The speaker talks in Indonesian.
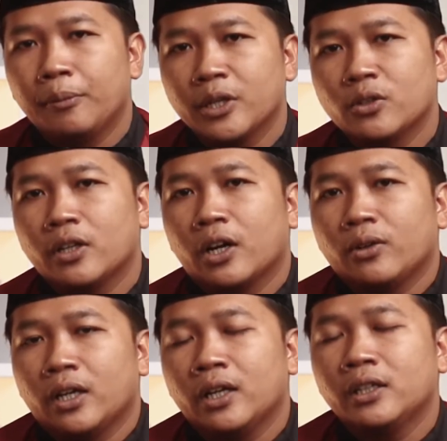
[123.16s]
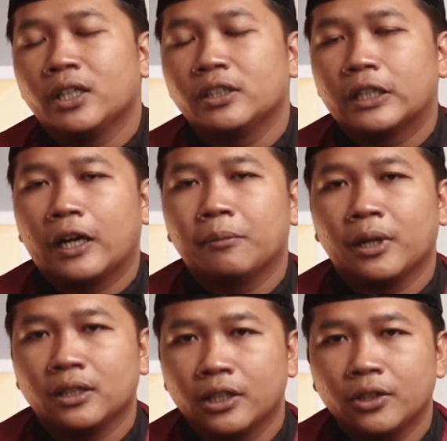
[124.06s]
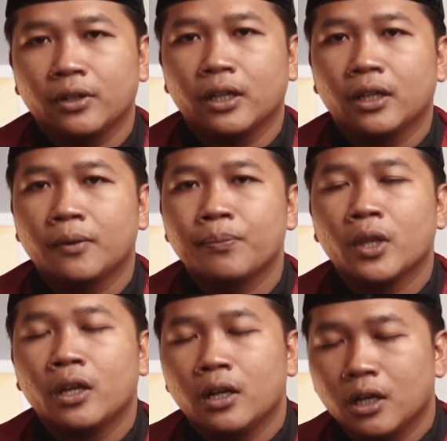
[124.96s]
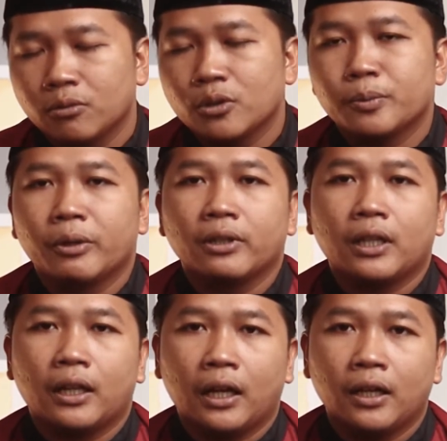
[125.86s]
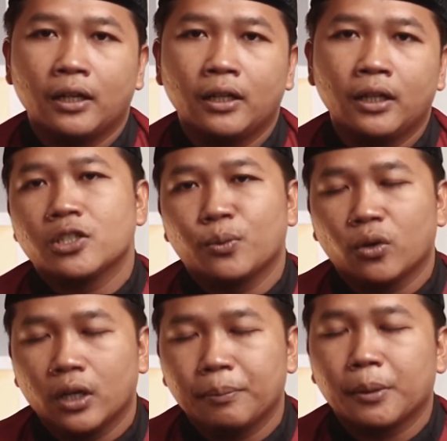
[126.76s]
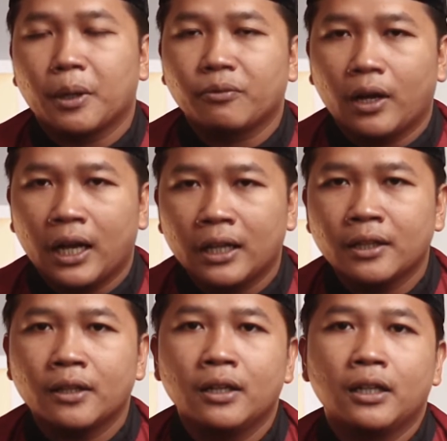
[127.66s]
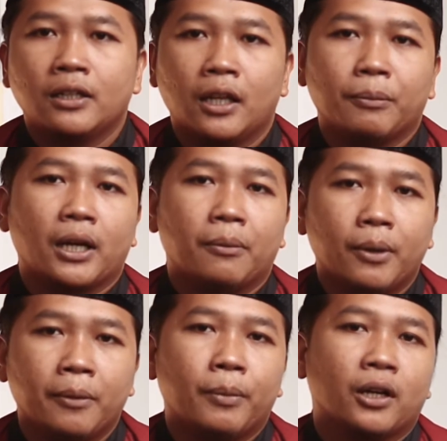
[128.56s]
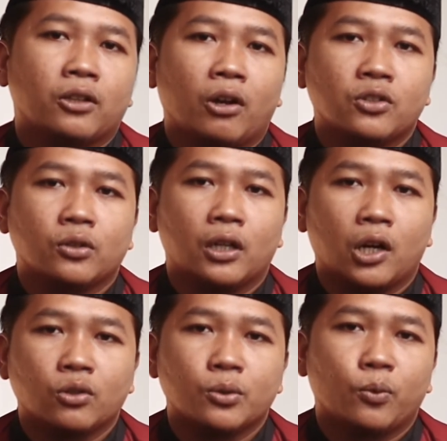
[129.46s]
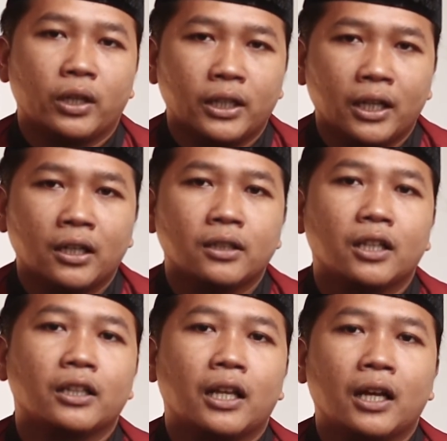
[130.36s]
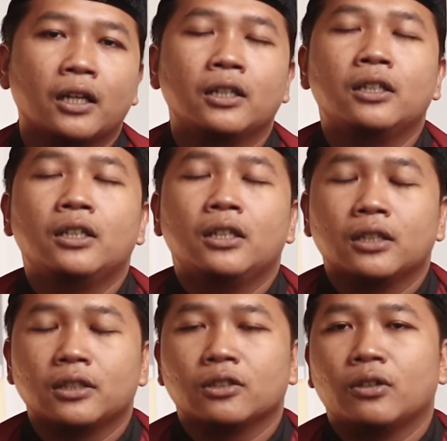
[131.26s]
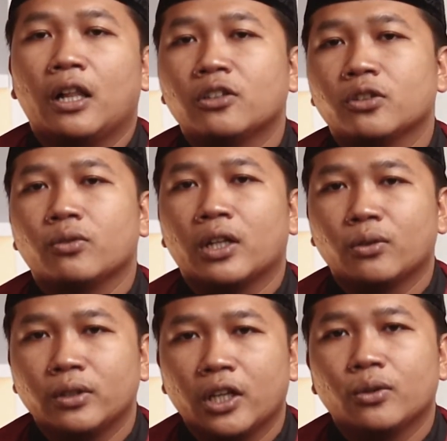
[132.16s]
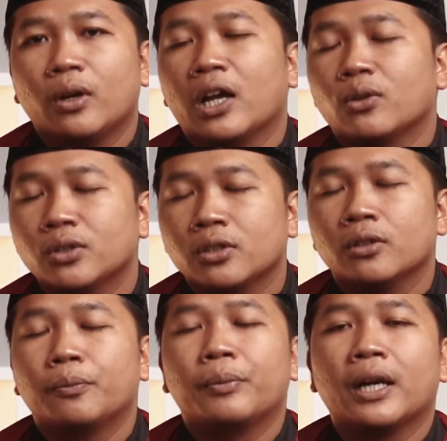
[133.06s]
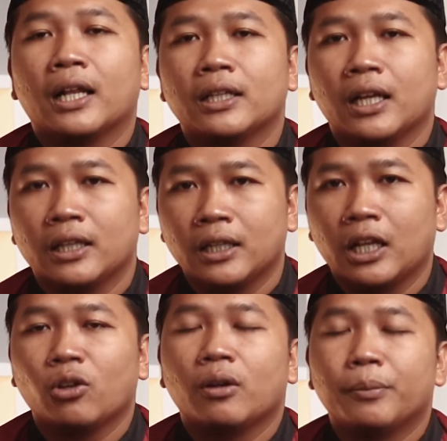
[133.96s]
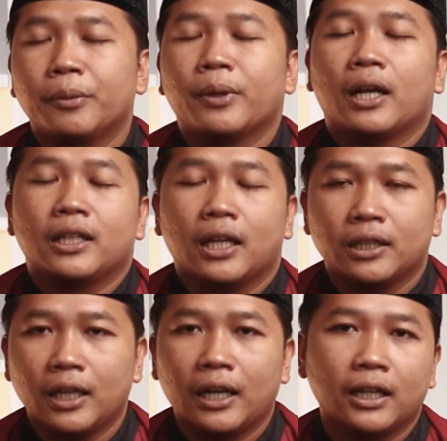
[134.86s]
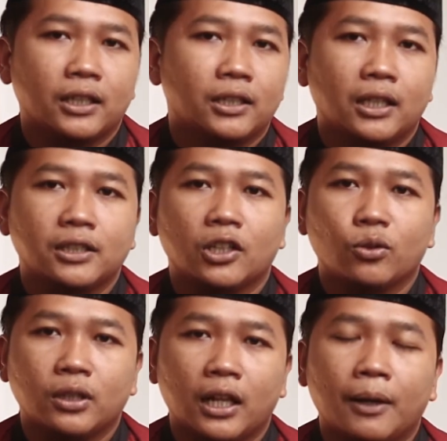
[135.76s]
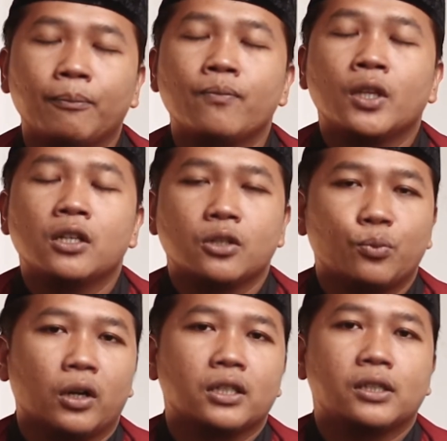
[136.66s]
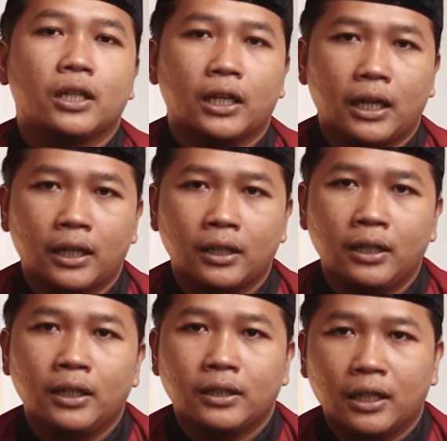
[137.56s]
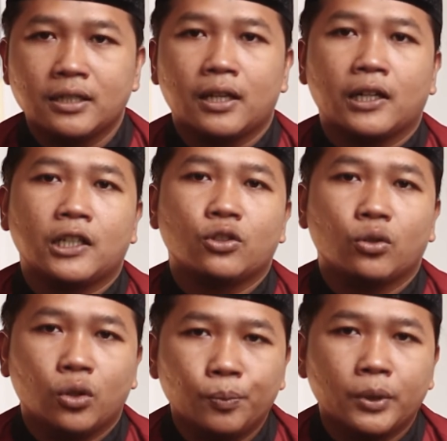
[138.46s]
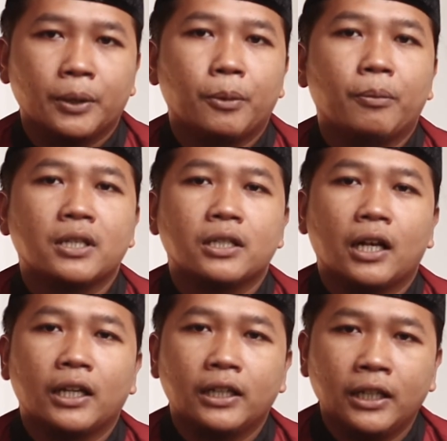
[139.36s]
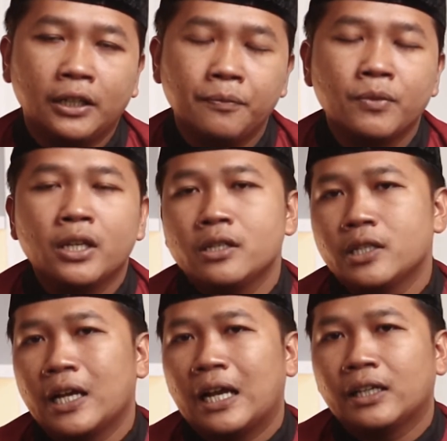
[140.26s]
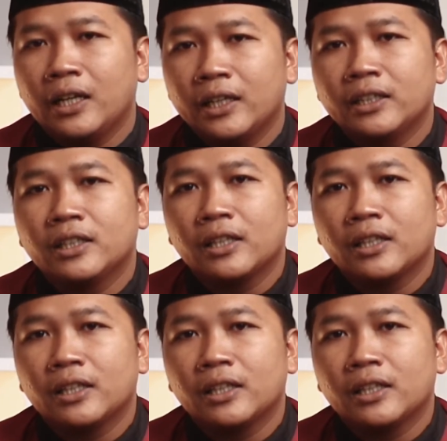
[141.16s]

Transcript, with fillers: Baik saudaraku ya yang dirahmati oleh Allah Subhanahu wa taala. Semoga bermanfaat dan menambah pengetahuan saudaraku semuanya tentang segala sesuatunya itu harus berhati-hati atau lebih berhati-hati agar tidak jatuh dalam sebuah kesirikan. Dan saya rasa cukup dari pembahasan kali ini. Jika ada yang ingin